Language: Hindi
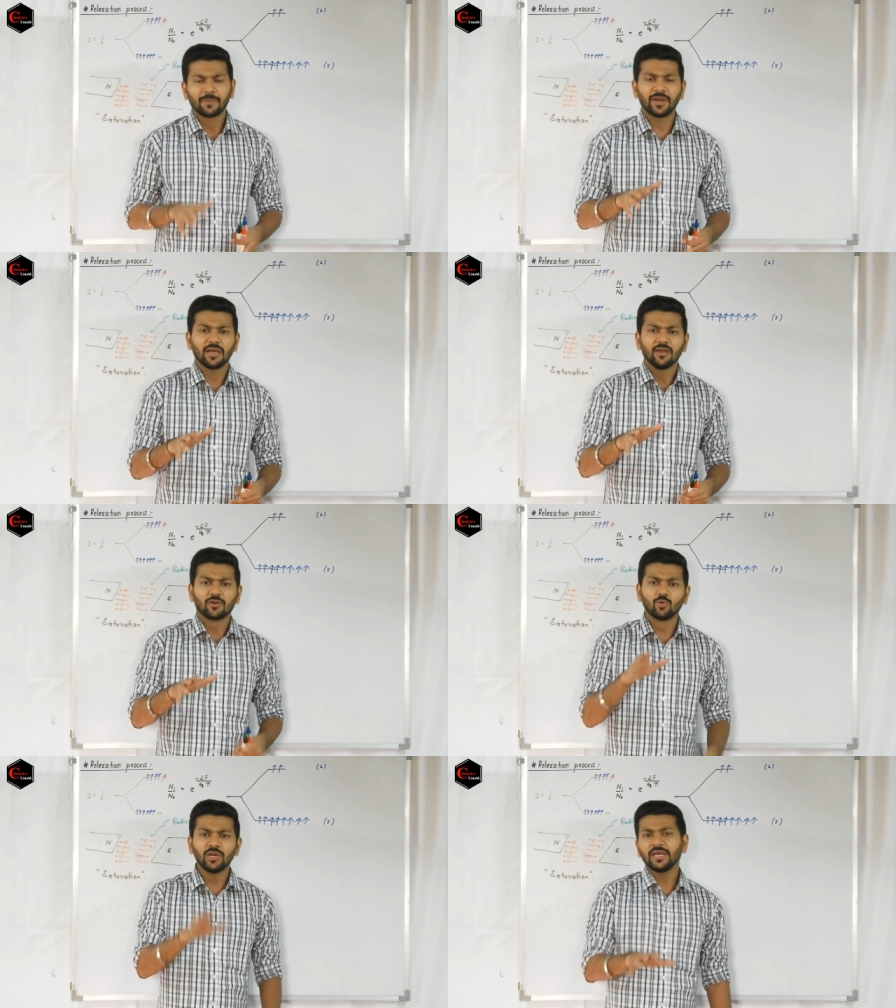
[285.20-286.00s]
बट
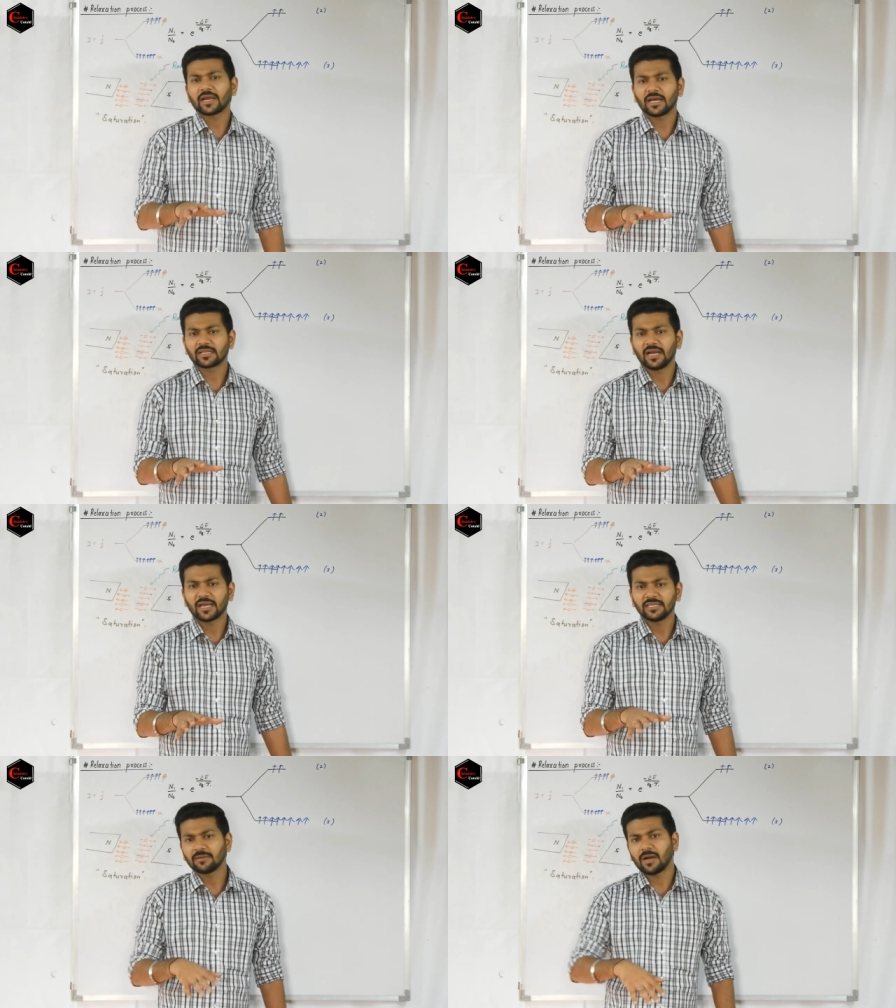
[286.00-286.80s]
रूल ये कहता है
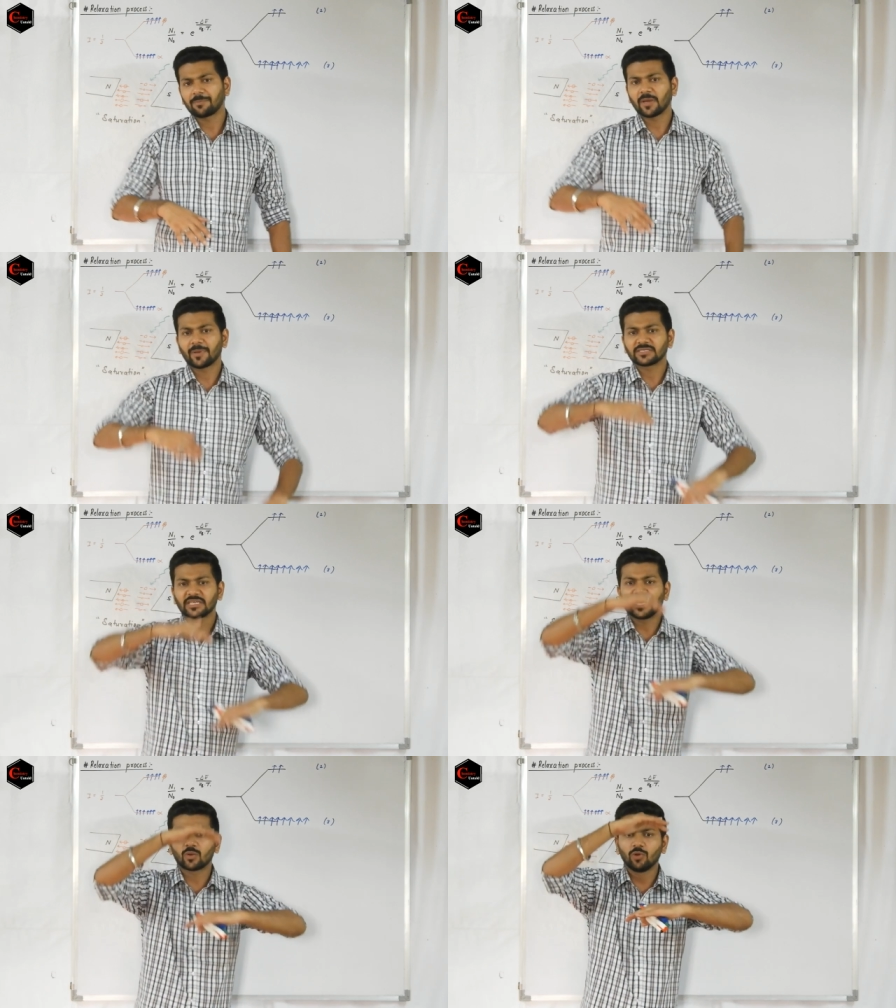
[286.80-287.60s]
कि जब आपके पास
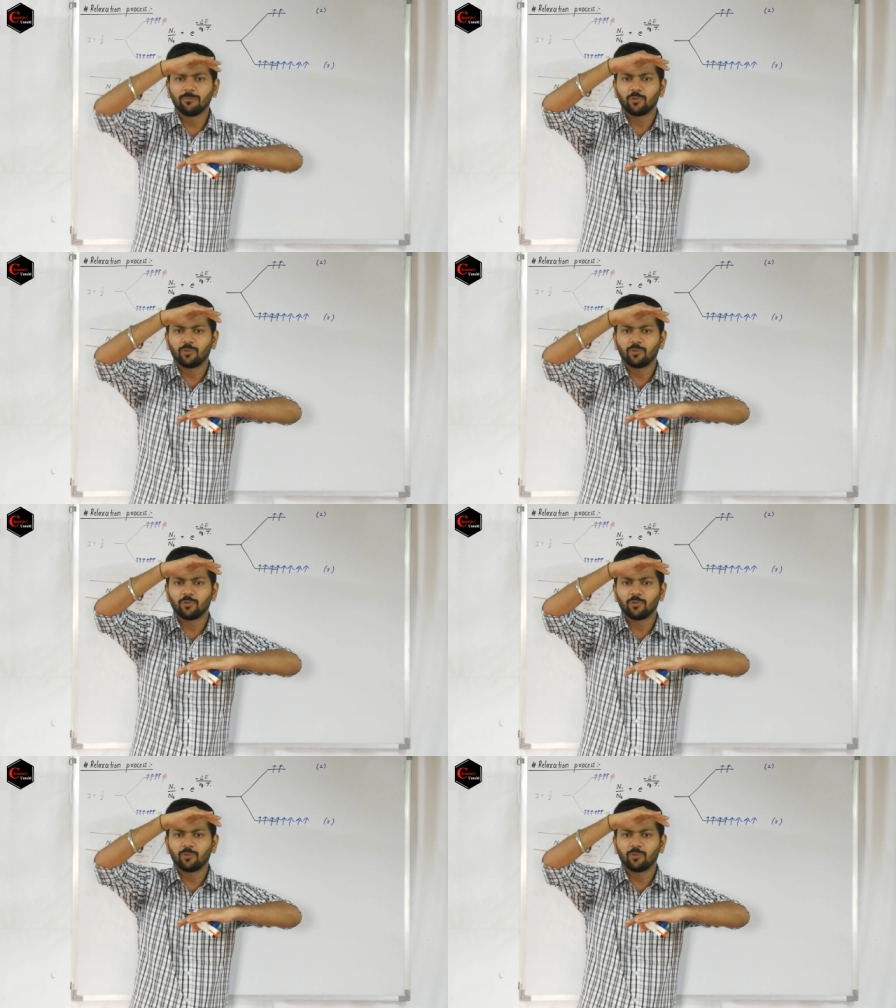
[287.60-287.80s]
इक्वल